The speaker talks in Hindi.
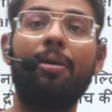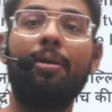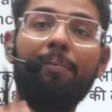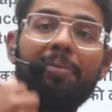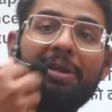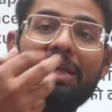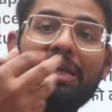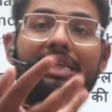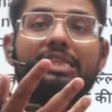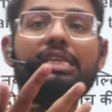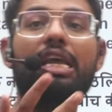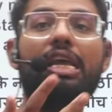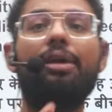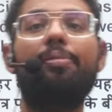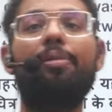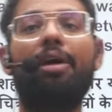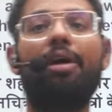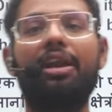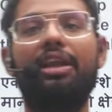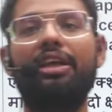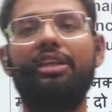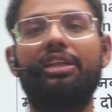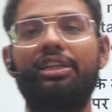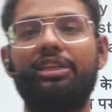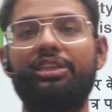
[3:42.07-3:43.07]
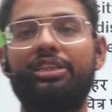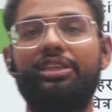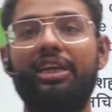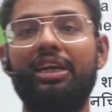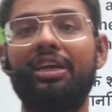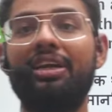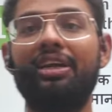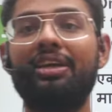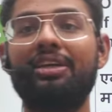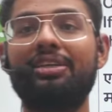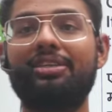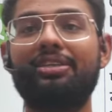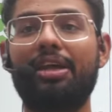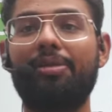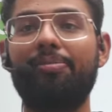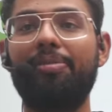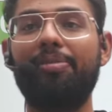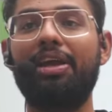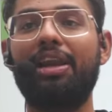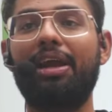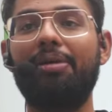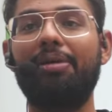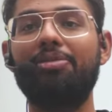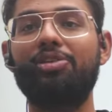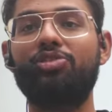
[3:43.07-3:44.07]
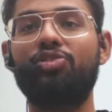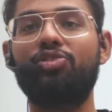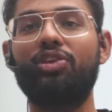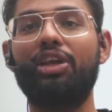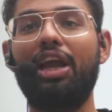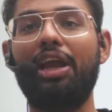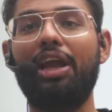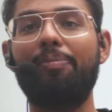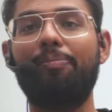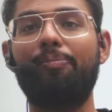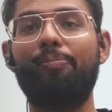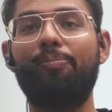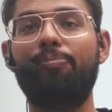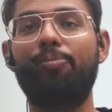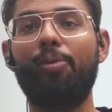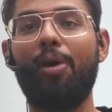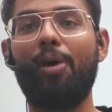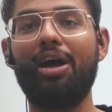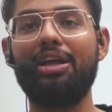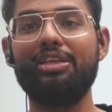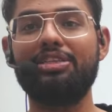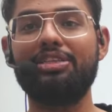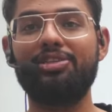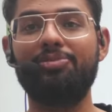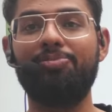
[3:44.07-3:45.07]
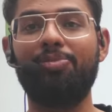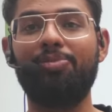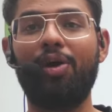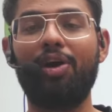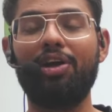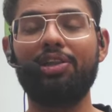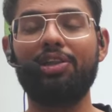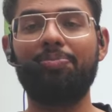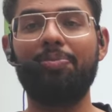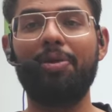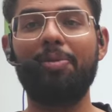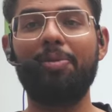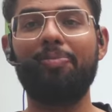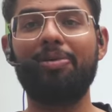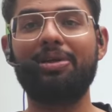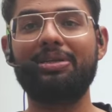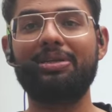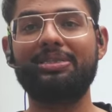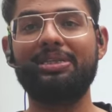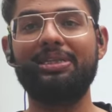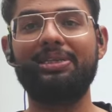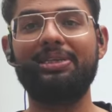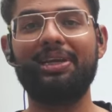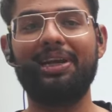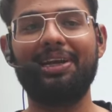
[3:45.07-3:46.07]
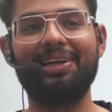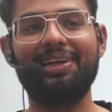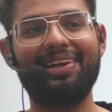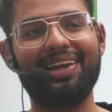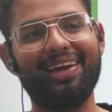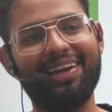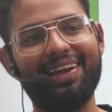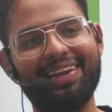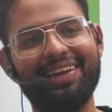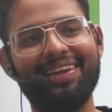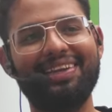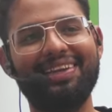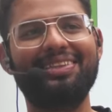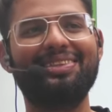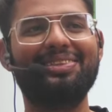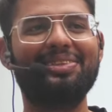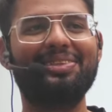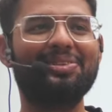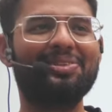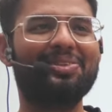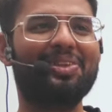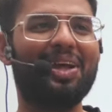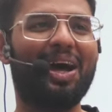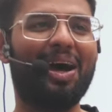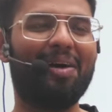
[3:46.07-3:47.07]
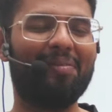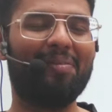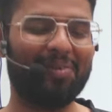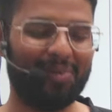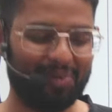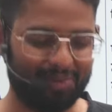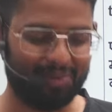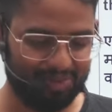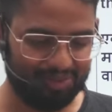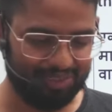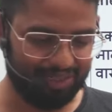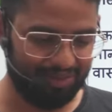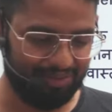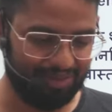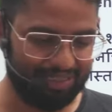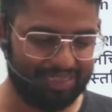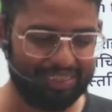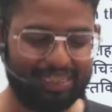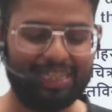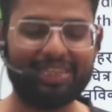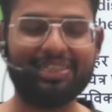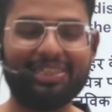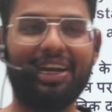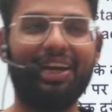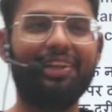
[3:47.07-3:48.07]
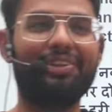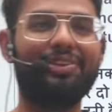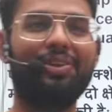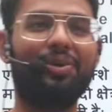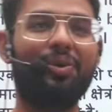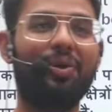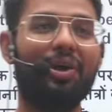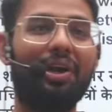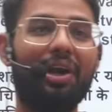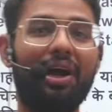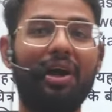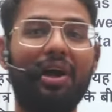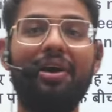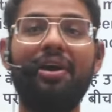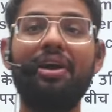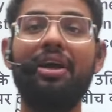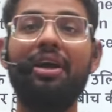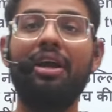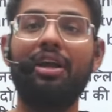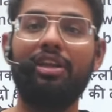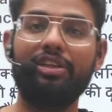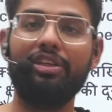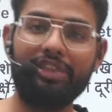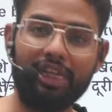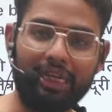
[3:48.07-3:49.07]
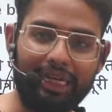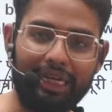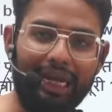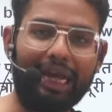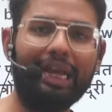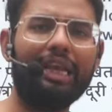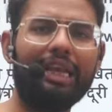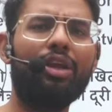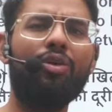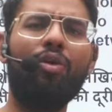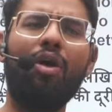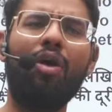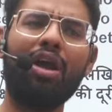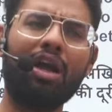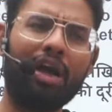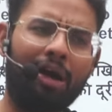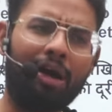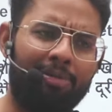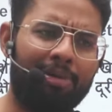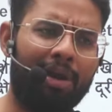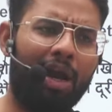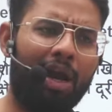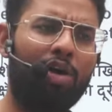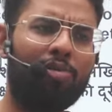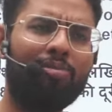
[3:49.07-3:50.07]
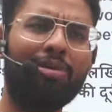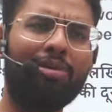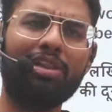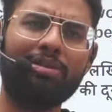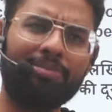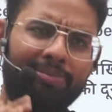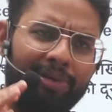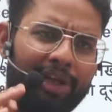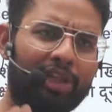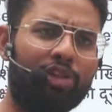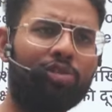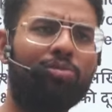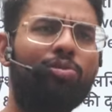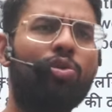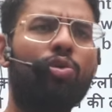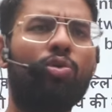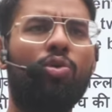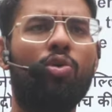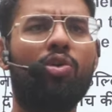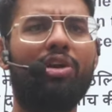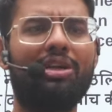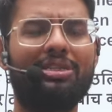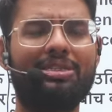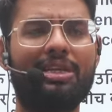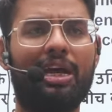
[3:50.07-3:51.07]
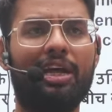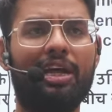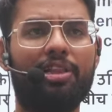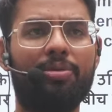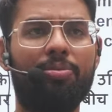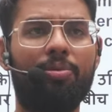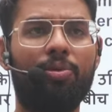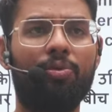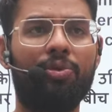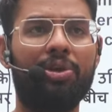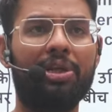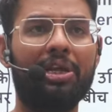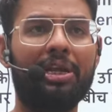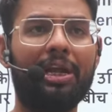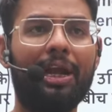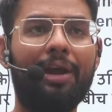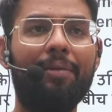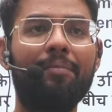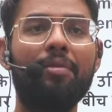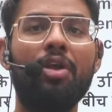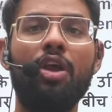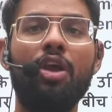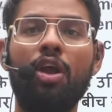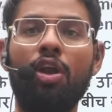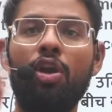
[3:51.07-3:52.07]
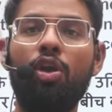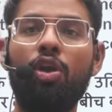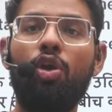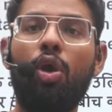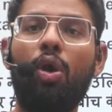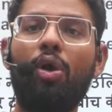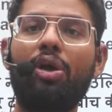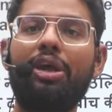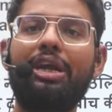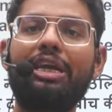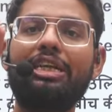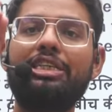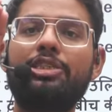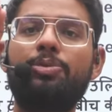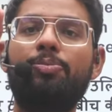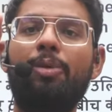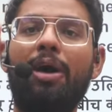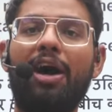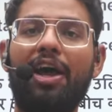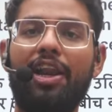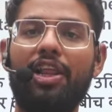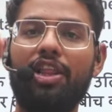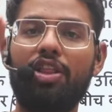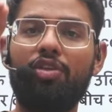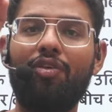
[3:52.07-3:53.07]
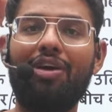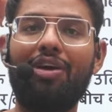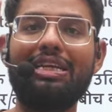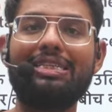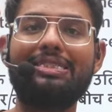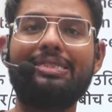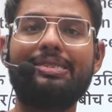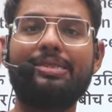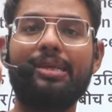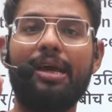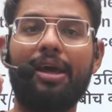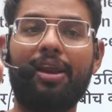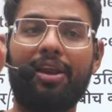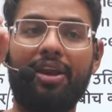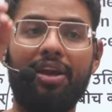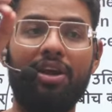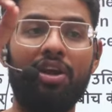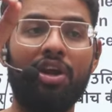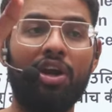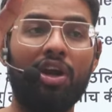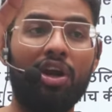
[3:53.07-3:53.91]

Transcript: प्लीज एक बार लिख दीजिए सर मेरा भी सुनिए आई पास बहुत पेपर सीटेट अरे तो आप लोग तो सब अच्छे छात्र हो है ना जिनका नहीं हुआ घबराओ मत मैं तुम लोगों के साथ में हूं ठीक है लोकेश भारद्वाज सर